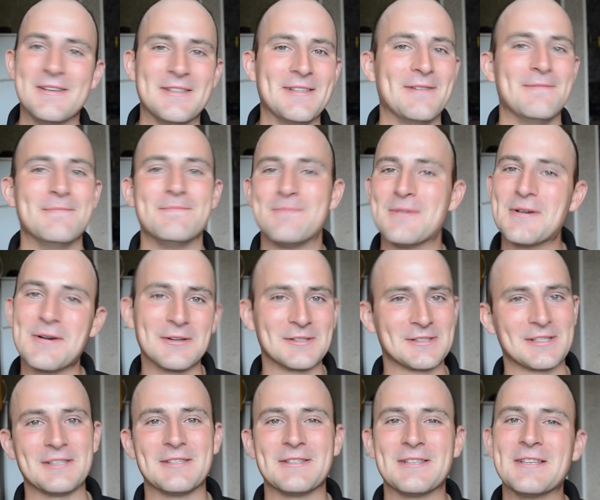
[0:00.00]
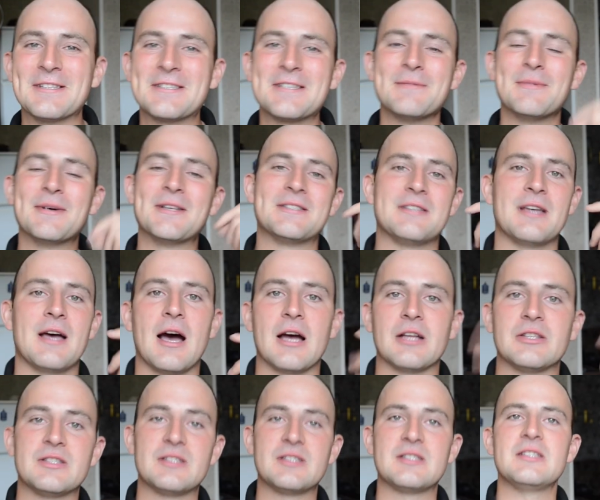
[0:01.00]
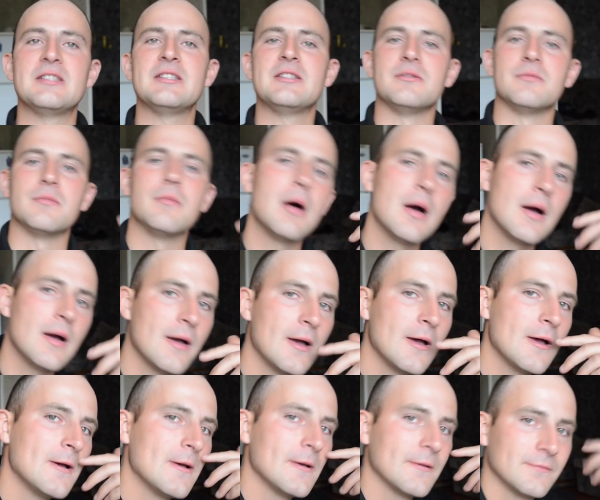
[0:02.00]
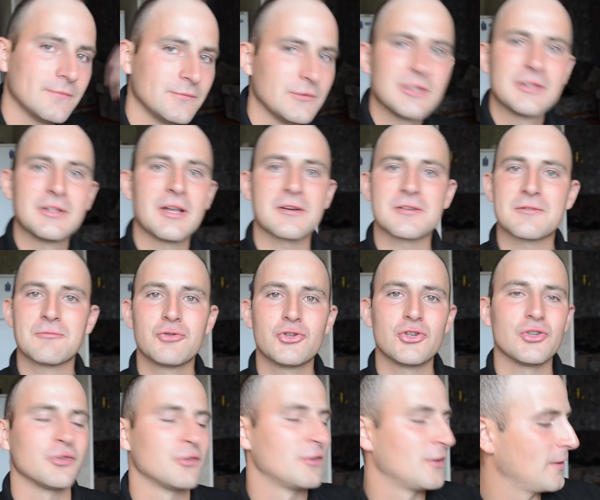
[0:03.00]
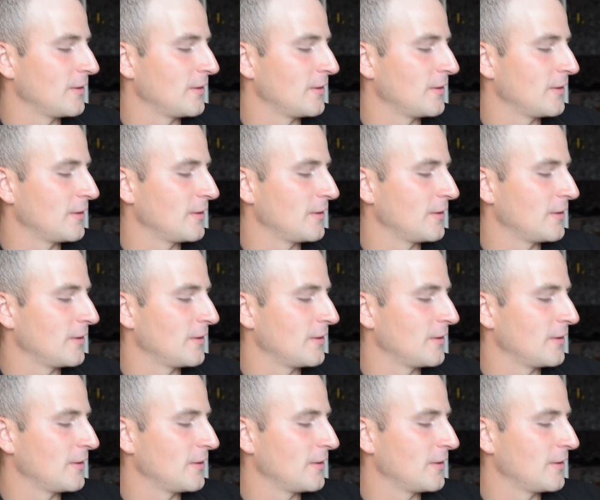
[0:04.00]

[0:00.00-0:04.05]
это просто не Тимати, а Тим. Не так звучит.